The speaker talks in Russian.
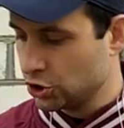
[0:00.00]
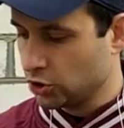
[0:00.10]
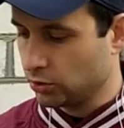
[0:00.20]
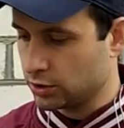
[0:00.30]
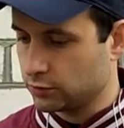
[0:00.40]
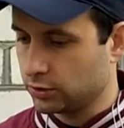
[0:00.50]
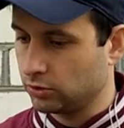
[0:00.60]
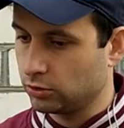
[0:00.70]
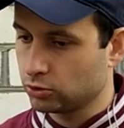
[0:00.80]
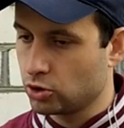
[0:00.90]
Еще у нас вот
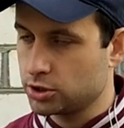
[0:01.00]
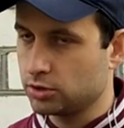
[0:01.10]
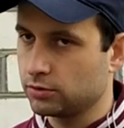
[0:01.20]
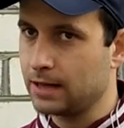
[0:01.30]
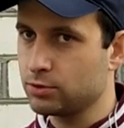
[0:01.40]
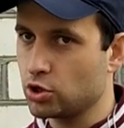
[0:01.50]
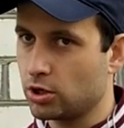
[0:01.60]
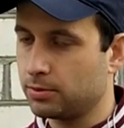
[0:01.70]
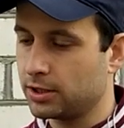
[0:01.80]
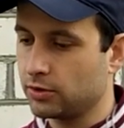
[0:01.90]
такой вот гость для
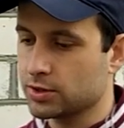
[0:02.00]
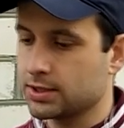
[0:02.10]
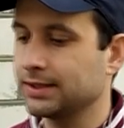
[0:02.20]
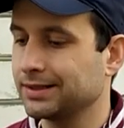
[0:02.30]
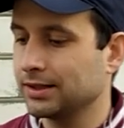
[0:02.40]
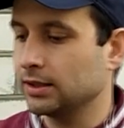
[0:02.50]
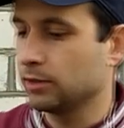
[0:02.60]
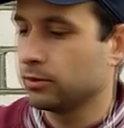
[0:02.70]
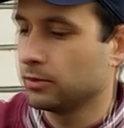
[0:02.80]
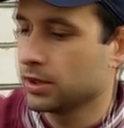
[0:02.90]
обзора появился. Это
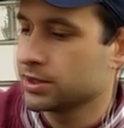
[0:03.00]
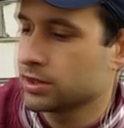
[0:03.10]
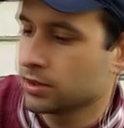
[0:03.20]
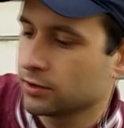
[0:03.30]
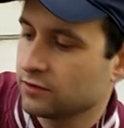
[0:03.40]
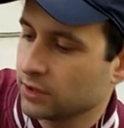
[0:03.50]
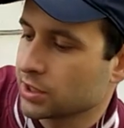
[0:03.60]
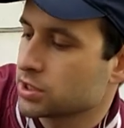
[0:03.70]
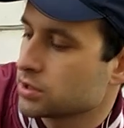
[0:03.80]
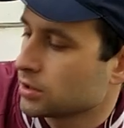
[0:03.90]
Dunlop MX
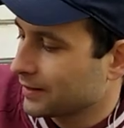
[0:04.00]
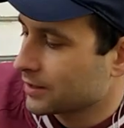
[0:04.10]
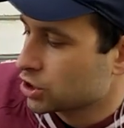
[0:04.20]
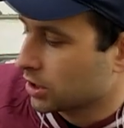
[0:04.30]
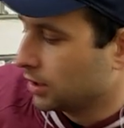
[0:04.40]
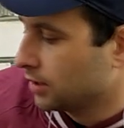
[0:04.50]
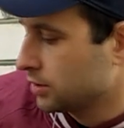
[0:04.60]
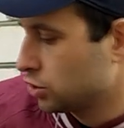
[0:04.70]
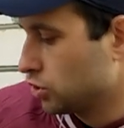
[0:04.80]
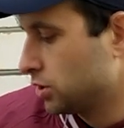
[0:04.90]
12. Покрышка
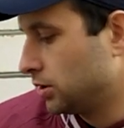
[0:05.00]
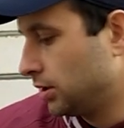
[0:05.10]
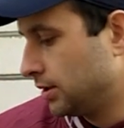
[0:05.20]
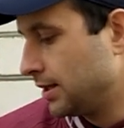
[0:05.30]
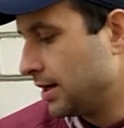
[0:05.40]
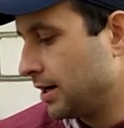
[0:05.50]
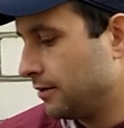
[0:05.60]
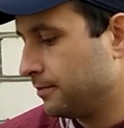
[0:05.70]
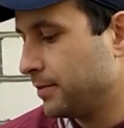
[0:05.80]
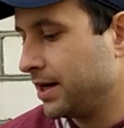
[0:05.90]
создана
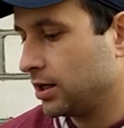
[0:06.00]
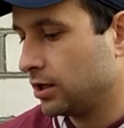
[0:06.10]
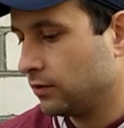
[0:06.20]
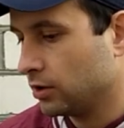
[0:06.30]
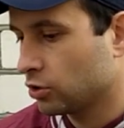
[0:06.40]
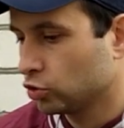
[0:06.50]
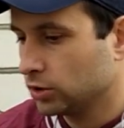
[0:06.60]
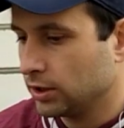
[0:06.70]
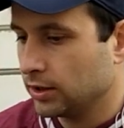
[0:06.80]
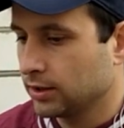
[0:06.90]
для мягкого
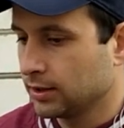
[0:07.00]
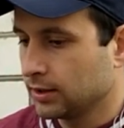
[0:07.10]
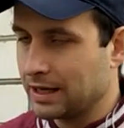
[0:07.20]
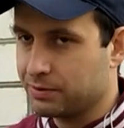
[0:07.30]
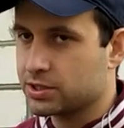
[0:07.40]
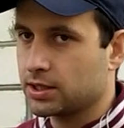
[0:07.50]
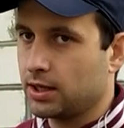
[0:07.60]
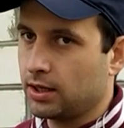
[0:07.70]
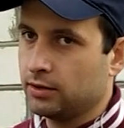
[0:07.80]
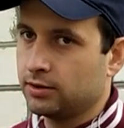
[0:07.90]
грунта, для
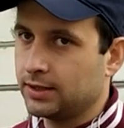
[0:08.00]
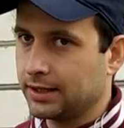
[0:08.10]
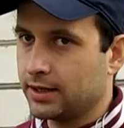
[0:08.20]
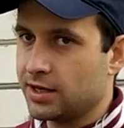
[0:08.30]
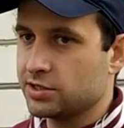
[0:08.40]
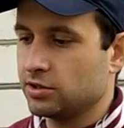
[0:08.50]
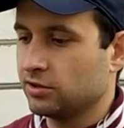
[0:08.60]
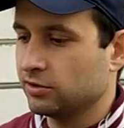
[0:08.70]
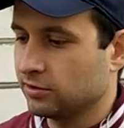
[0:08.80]
песка, для грязи.